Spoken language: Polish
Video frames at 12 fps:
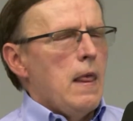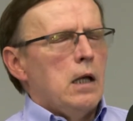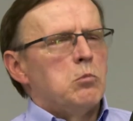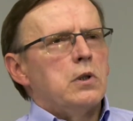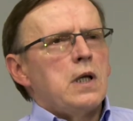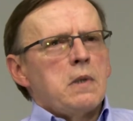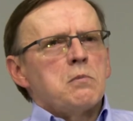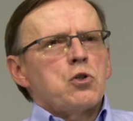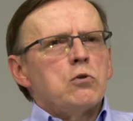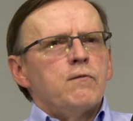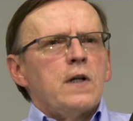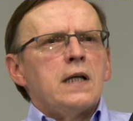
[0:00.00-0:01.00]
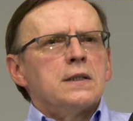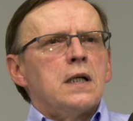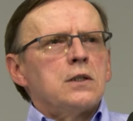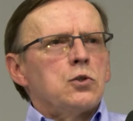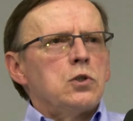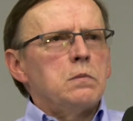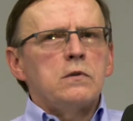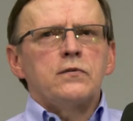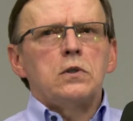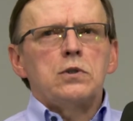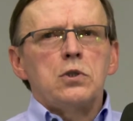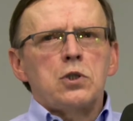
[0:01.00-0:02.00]
Bo ja mam szufladę
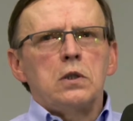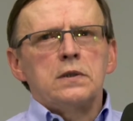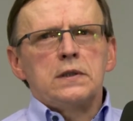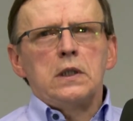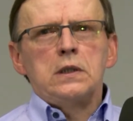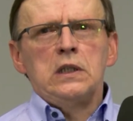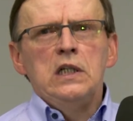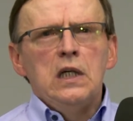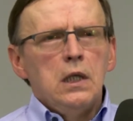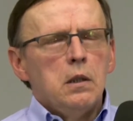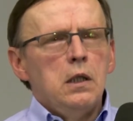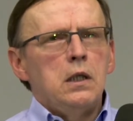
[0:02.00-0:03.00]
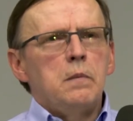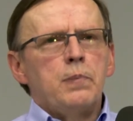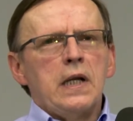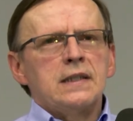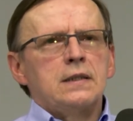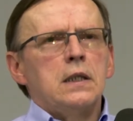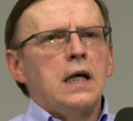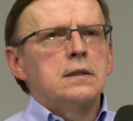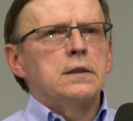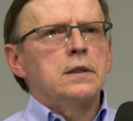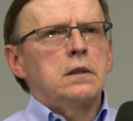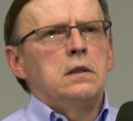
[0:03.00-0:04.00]
anonimów dotyczących y, pracy
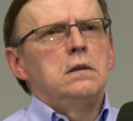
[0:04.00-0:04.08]
radnych.